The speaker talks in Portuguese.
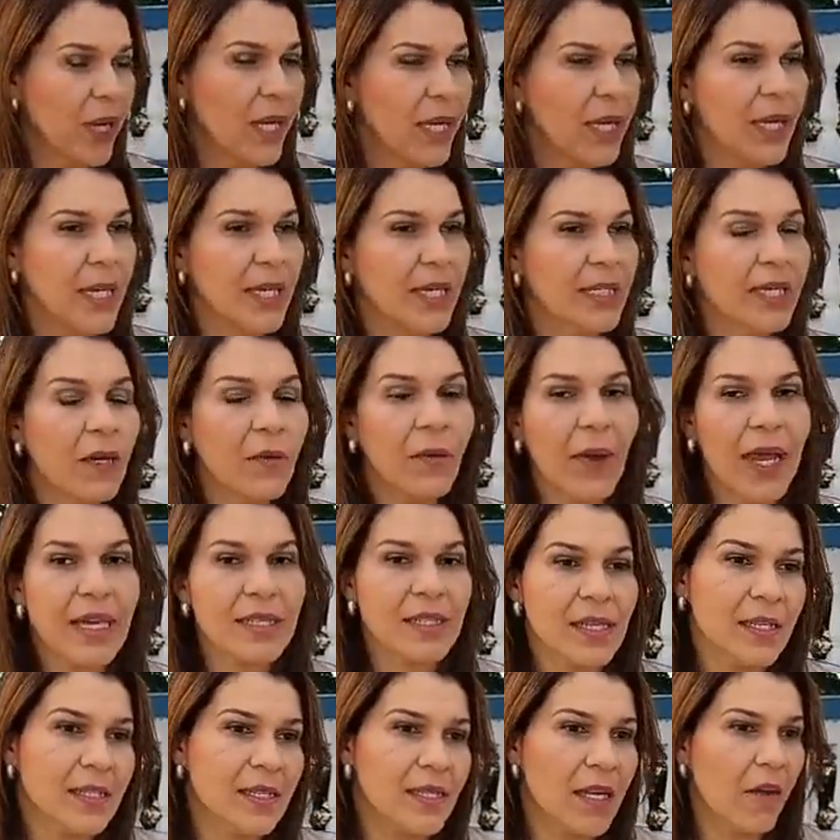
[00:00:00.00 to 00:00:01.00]
Então essas
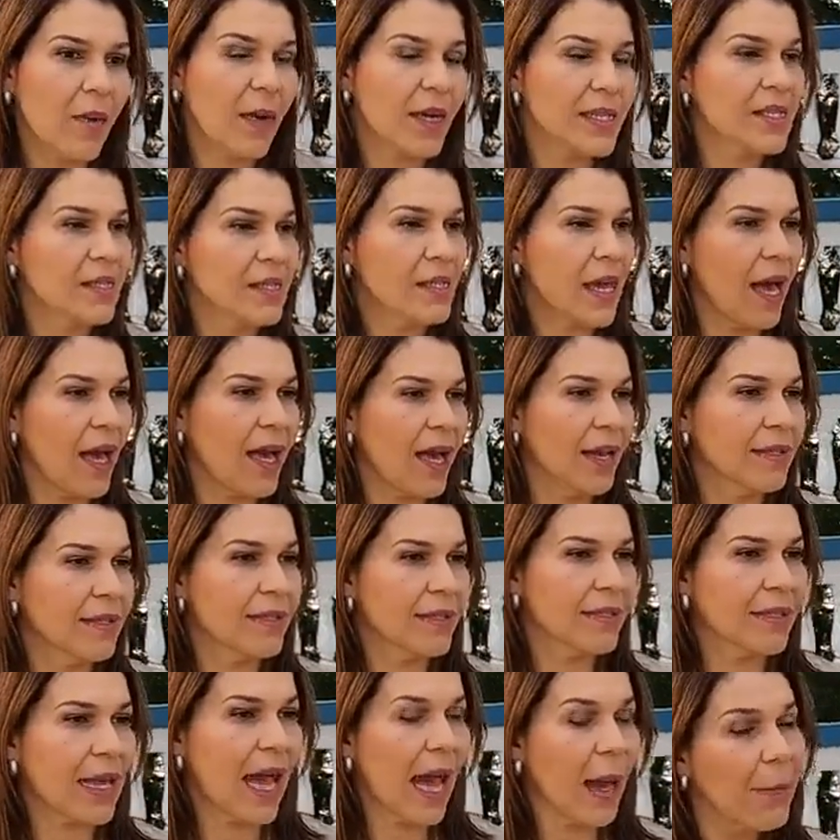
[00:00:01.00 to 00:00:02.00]
são as, as
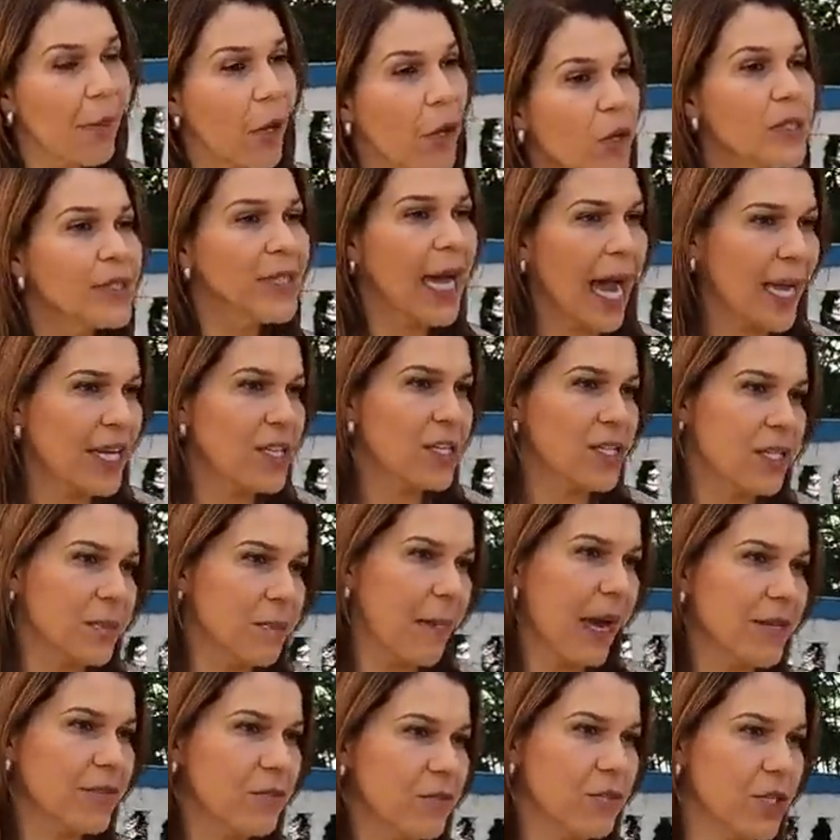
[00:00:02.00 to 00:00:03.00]
abordagens
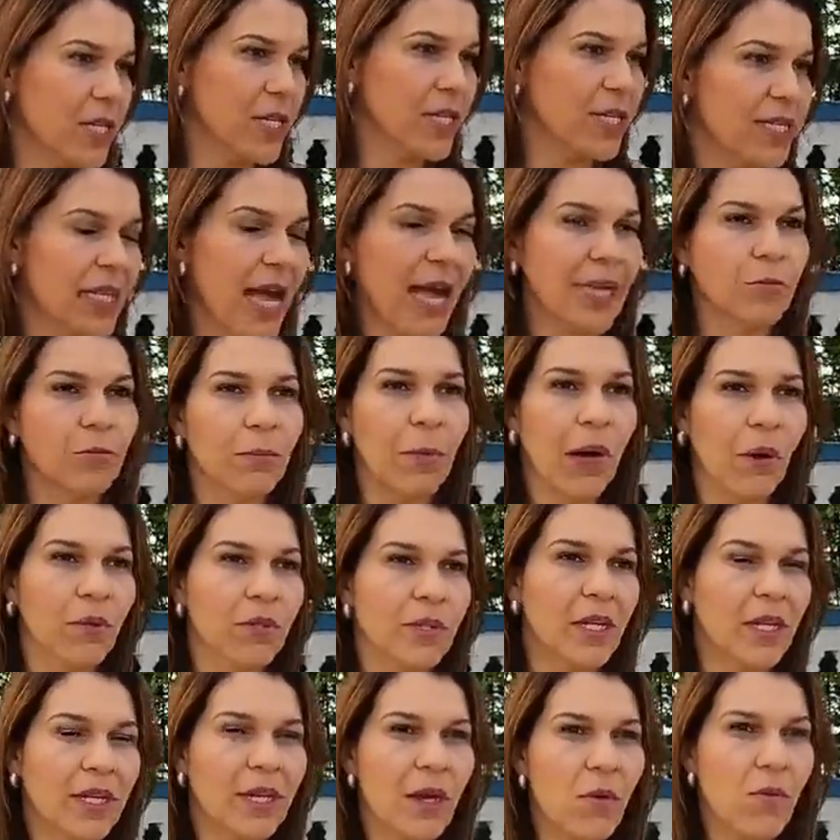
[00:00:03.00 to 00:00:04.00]
mais utilizadas. Uma outra
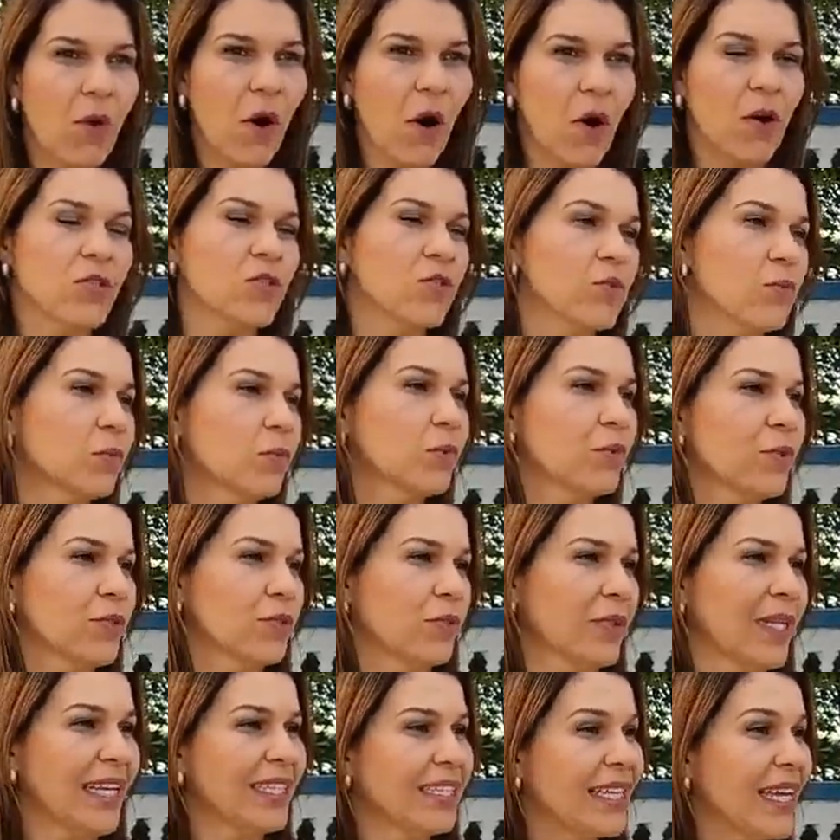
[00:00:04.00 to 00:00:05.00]
que eu gosto muito é da
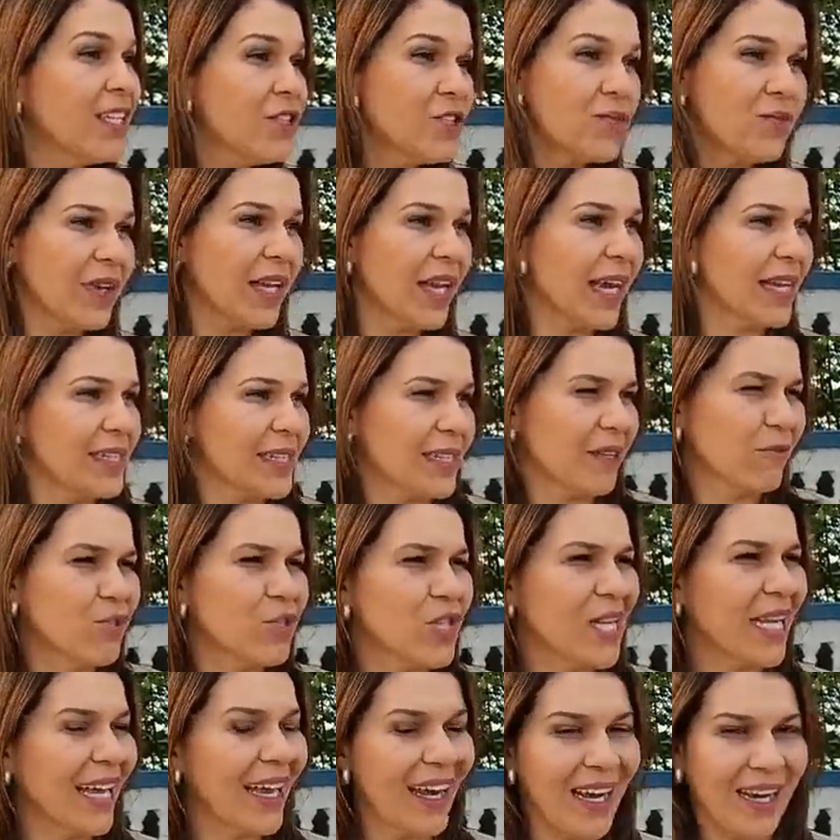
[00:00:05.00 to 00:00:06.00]
identificação de
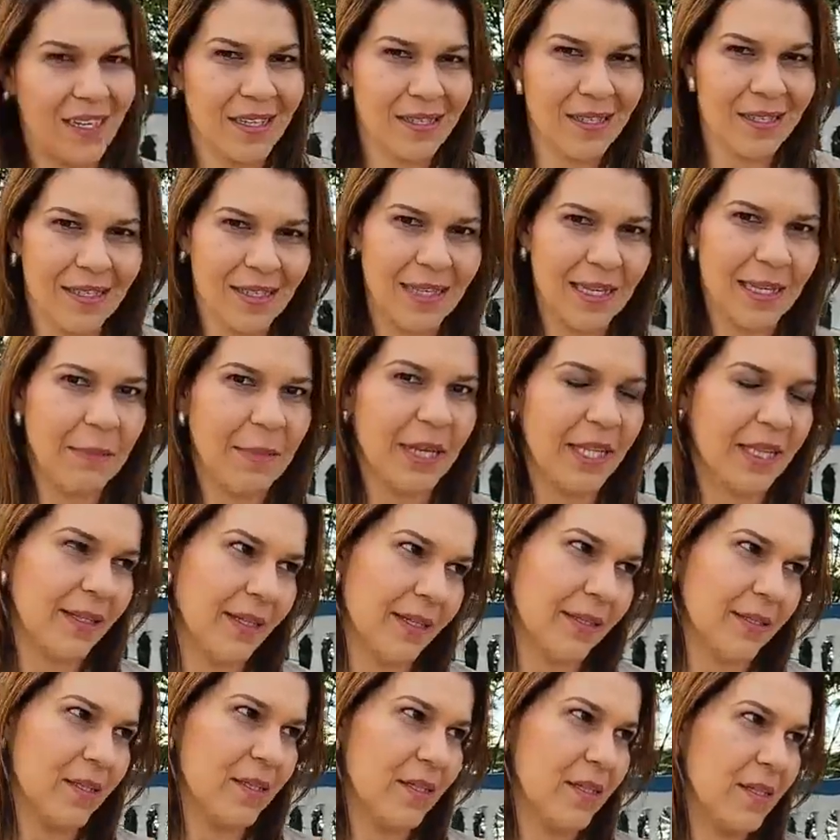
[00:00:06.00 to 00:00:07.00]
crenças
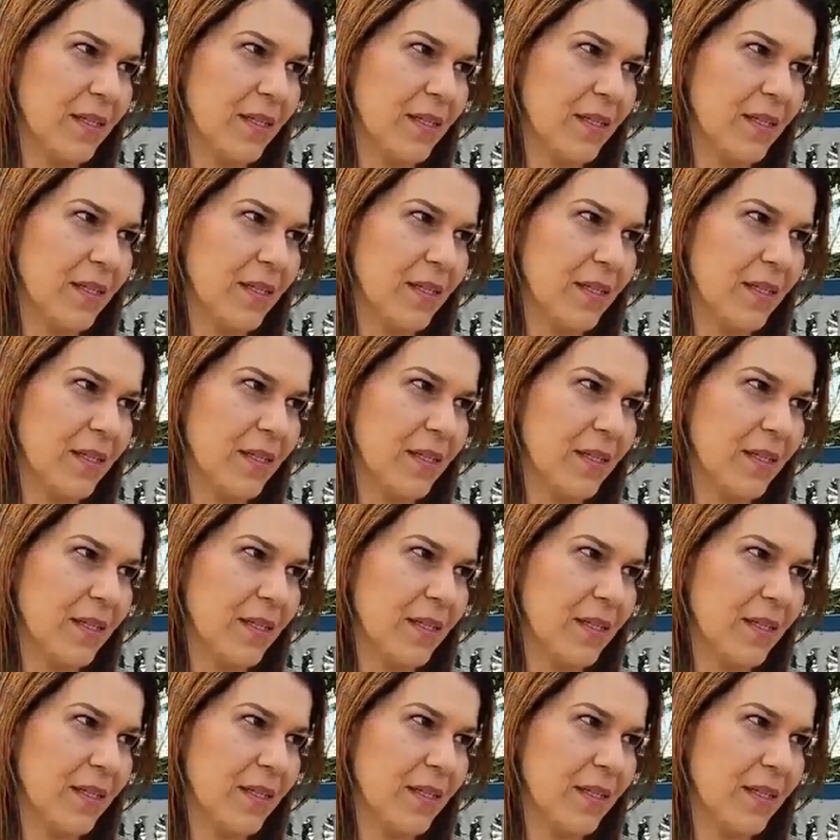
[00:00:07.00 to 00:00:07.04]
limitantes,